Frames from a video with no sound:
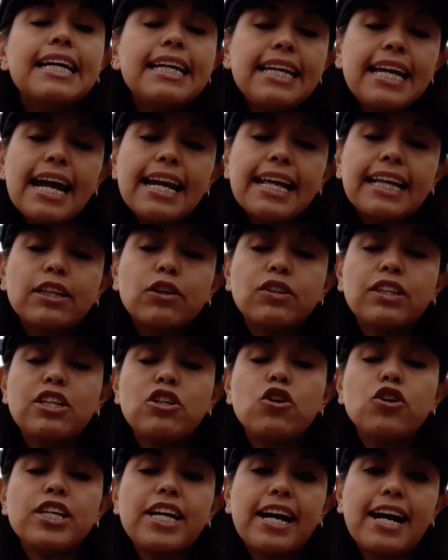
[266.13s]
y áreas donde
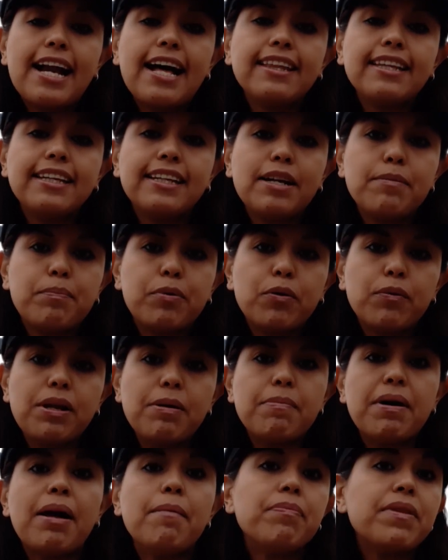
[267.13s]
no llegará a tener
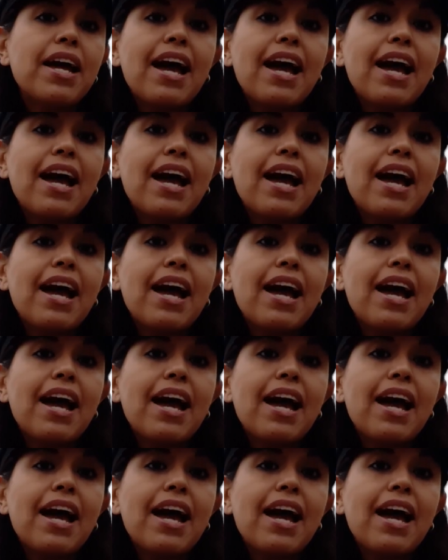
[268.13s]
problemas.